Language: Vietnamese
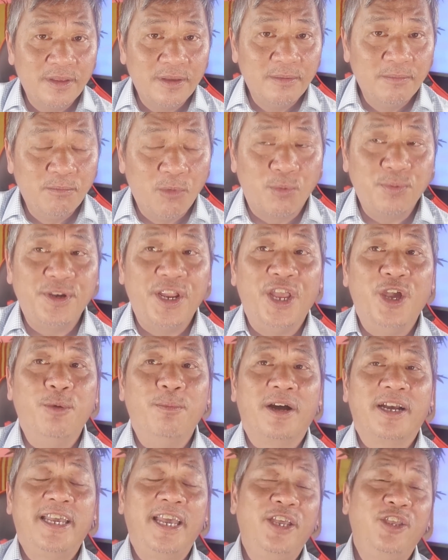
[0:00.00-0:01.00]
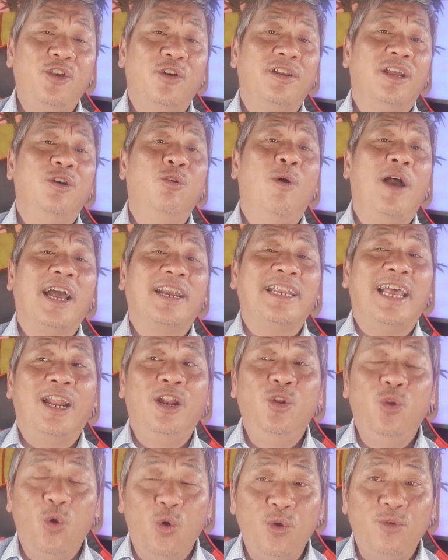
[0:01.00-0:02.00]
Một điều mà khiến cho nữ hoàng đã
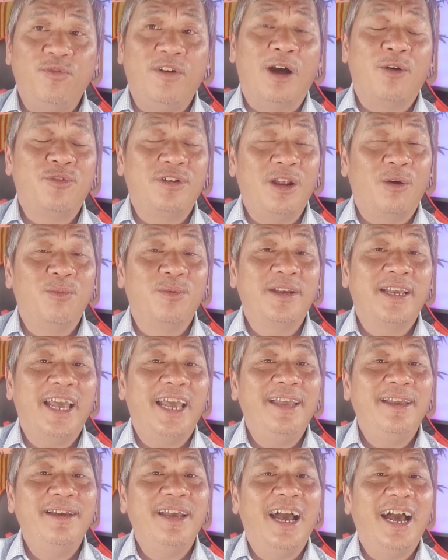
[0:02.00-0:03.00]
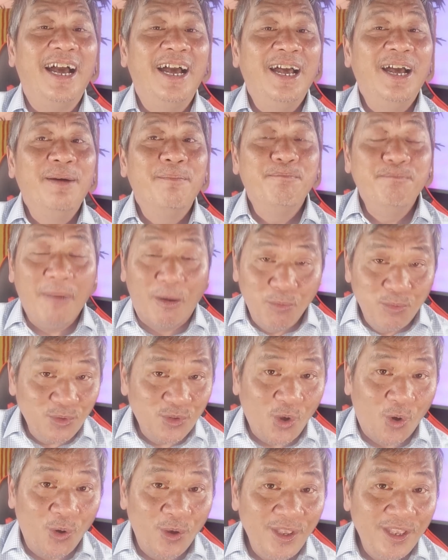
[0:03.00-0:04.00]
lui vào trong cái à, bóng
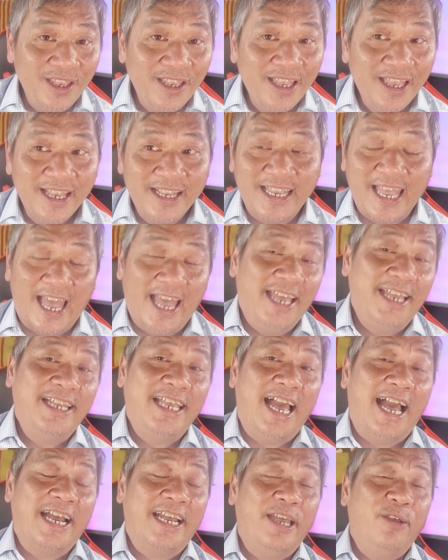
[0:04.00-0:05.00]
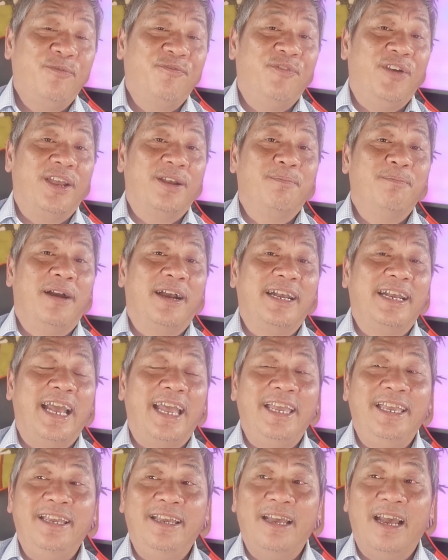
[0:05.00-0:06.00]
tối, kể cả cái việc mà
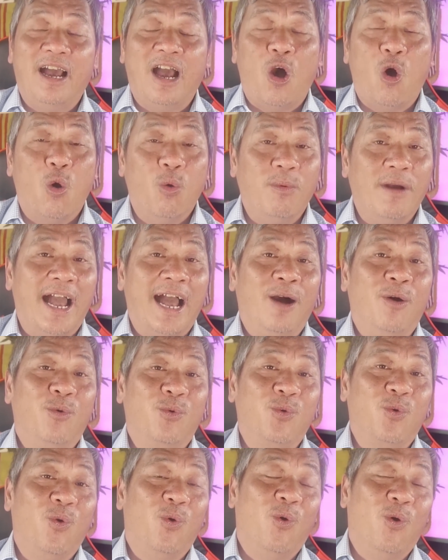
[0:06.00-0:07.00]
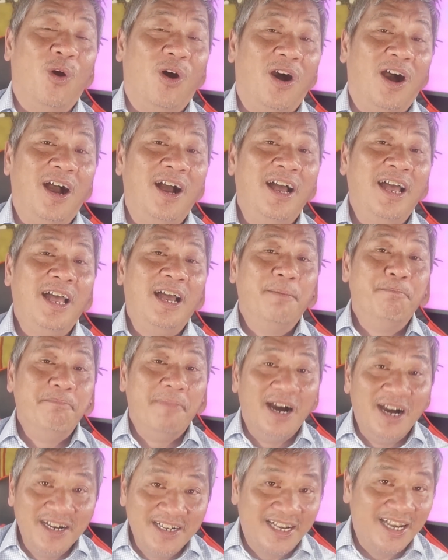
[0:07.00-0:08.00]
gây ồn ào của
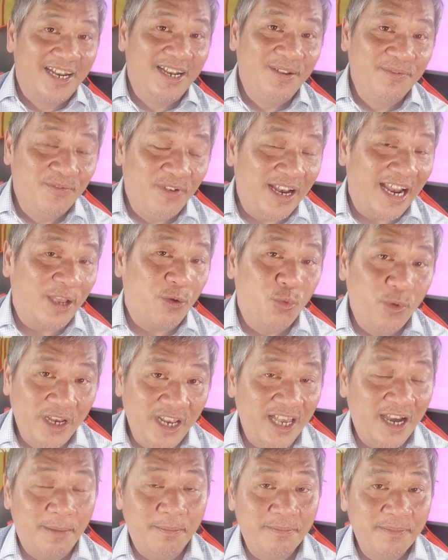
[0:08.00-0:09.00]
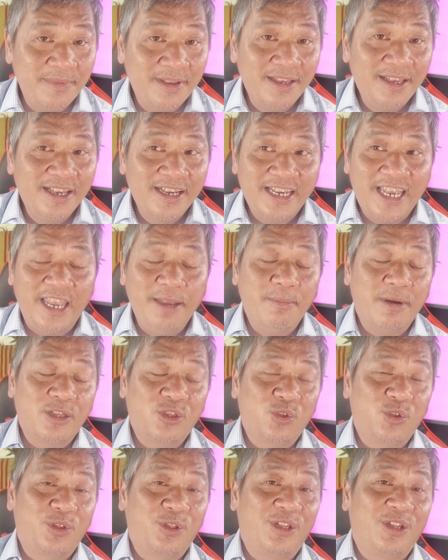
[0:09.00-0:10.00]
Meghan với lại William khi mà
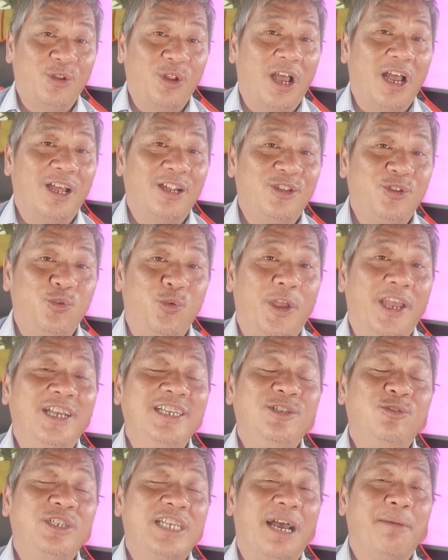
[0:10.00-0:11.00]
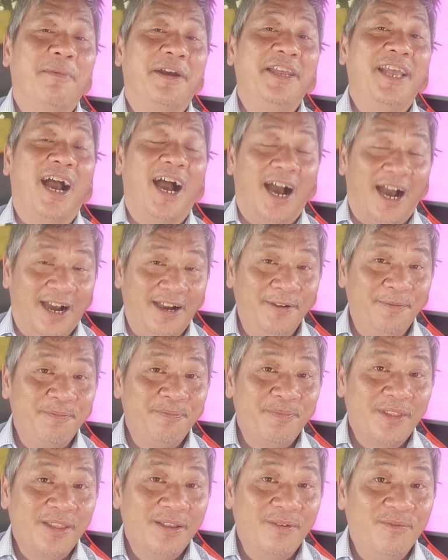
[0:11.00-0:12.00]
à, chuyển sang Mỹ ở.
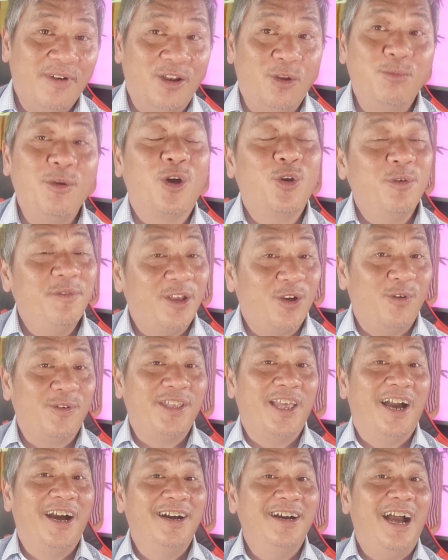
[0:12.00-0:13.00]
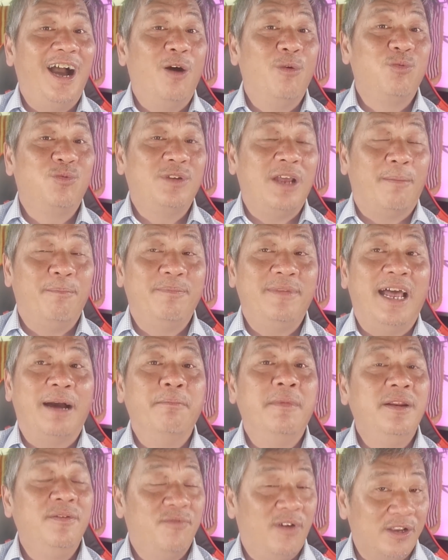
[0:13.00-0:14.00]
Và lúc đó quý vị còn nhớ, ông Trump đã
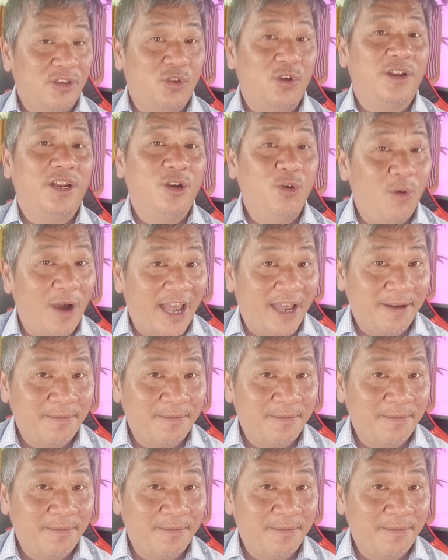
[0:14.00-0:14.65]
binh vực cho nữ hoàng.